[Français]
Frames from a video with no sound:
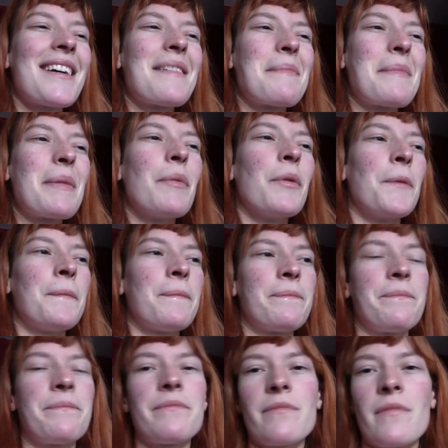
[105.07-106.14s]
Mais bon,
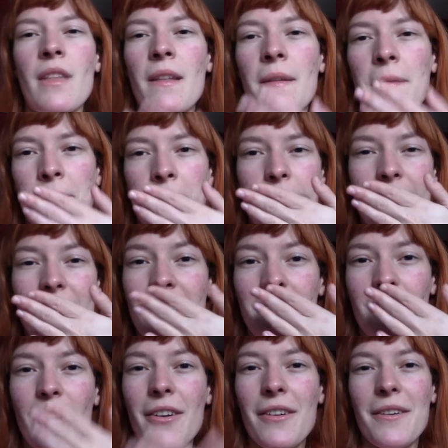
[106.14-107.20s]

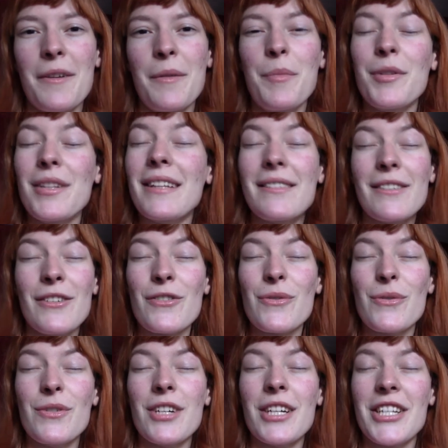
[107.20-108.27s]
peut-être que peut-être qu'un
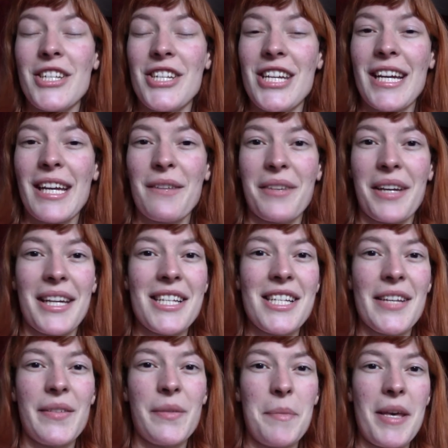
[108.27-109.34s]
jour j'y arriverai,
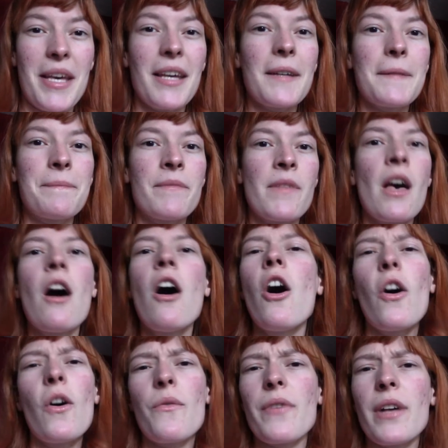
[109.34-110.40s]
j'espère.
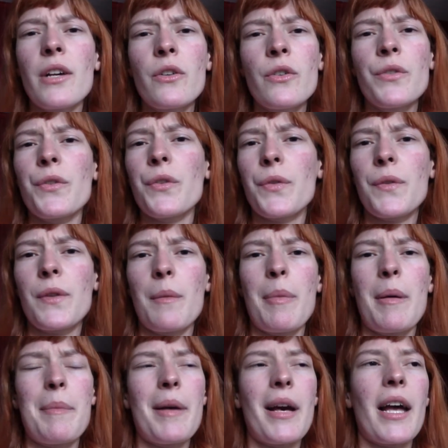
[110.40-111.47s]
En vacances, c'est
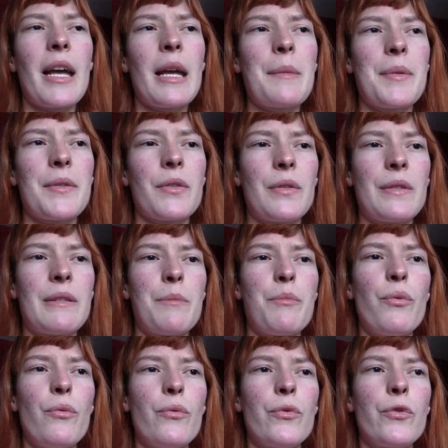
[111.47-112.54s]
pas pareil parce que c'est
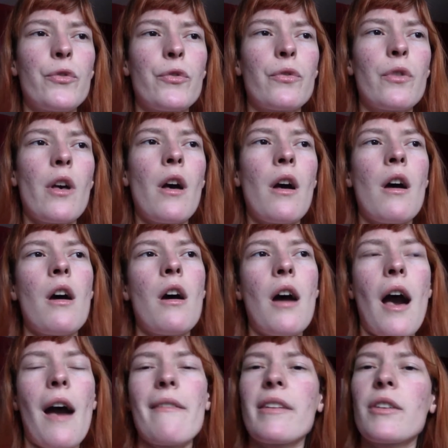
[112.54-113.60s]
plus
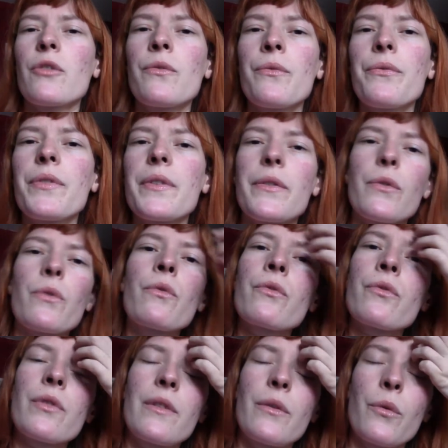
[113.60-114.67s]
avec une
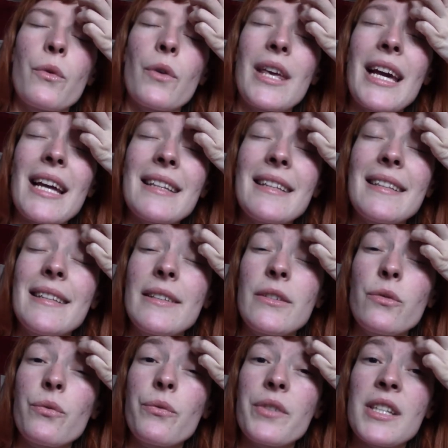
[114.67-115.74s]
vision de garder des
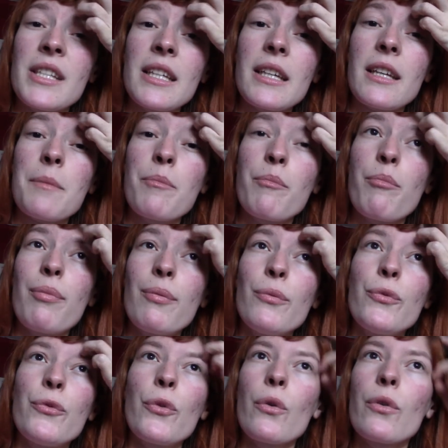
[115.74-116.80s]
souvenirs
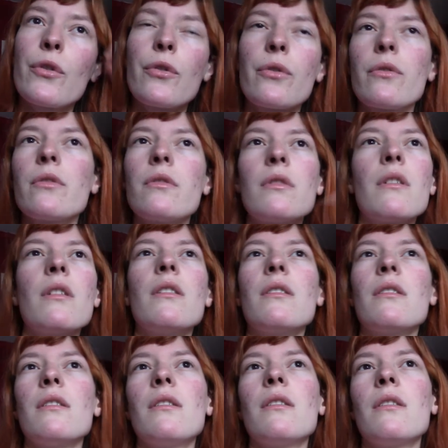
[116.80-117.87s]
plutôt que
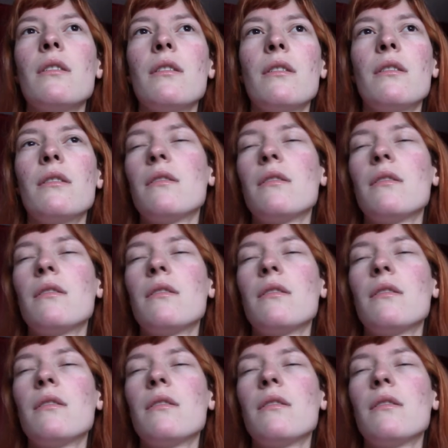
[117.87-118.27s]
euh,